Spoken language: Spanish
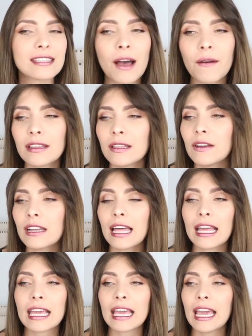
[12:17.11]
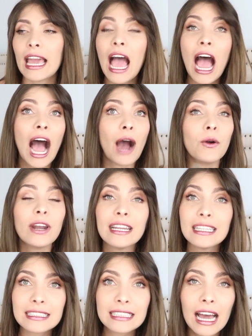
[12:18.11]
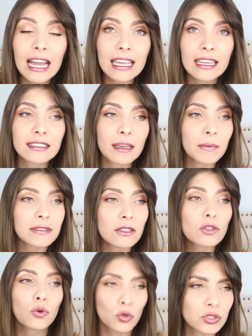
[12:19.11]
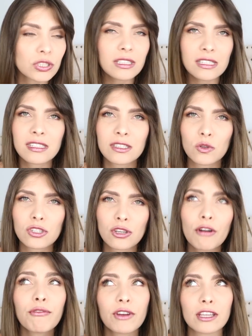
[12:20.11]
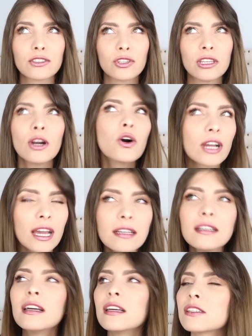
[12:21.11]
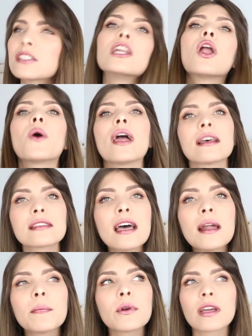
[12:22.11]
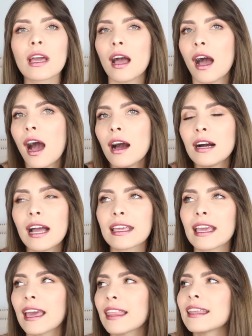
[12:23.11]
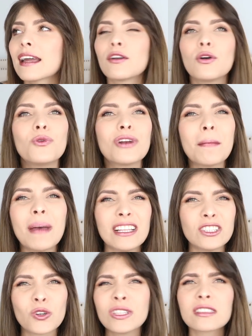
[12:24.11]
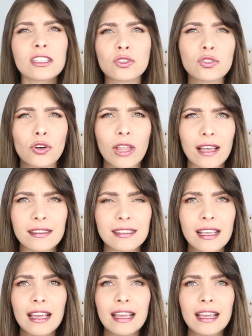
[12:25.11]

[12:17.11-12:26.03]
saben de verdad que ahorita que está pasando justo esta situación fue que yo dije, ok, sí lo voy a hacer porque, ajá, hay que darnos una manito entre todas.